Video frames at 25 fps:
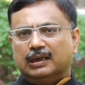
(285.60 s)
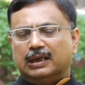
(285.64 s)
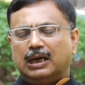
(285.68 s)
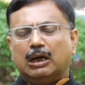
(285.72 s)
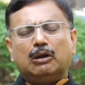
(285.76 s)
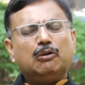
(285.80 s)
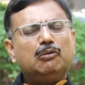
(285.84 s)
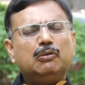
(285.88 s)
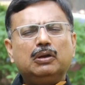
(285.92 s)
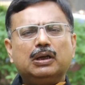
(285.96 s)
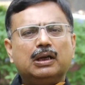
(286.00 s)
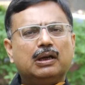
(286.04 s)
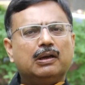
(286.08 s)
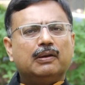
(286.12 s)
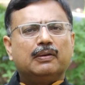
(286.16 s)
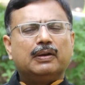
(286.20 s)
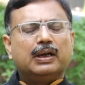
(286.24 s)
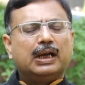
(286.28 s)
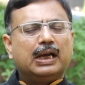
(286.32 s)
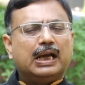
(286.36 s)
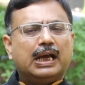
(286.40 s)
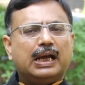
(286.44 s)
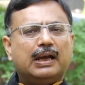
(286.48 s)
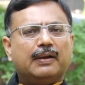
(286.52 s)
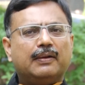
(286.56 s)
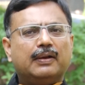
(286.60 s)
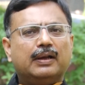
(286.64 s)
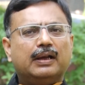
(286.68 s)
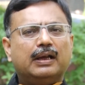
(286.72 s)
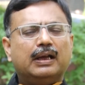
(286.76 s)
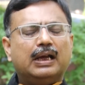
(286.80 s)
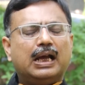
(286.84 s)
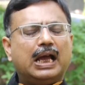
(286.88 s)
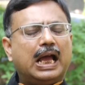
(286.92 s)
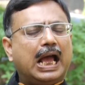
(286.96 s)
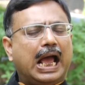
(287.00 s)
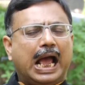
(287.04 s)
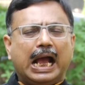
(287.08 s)
কারণ
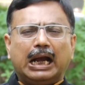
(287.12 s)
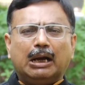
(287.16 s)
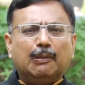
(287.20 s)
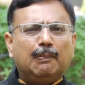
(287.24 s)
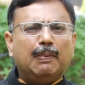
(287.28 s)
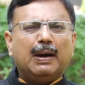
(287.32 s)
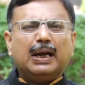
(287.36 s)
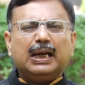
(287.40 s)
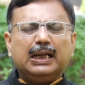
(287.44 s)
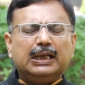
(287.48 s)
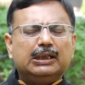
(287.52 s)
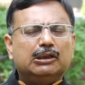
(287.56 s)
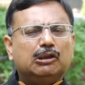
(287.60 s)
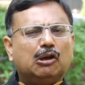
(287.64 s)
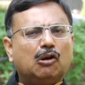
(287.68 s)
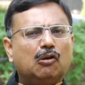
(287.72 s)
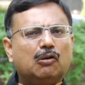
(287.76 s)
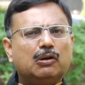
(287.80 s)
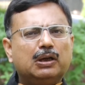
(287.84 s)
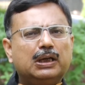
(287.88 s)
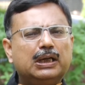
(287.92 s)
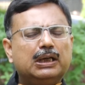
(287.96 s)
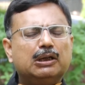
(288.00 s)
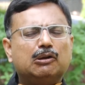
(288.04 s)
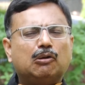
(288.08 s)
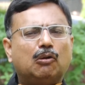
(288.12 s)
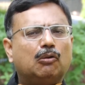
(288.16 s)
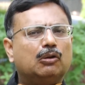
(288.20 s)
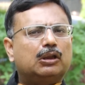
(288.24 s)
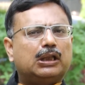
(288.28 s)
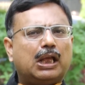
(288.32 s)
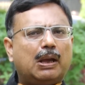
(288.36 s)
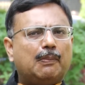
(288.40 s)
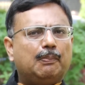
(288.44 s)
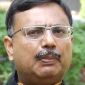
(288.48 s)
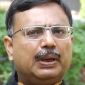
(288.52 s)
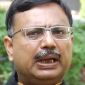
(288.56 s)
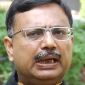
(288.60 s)
একবার এই ধরনের কথা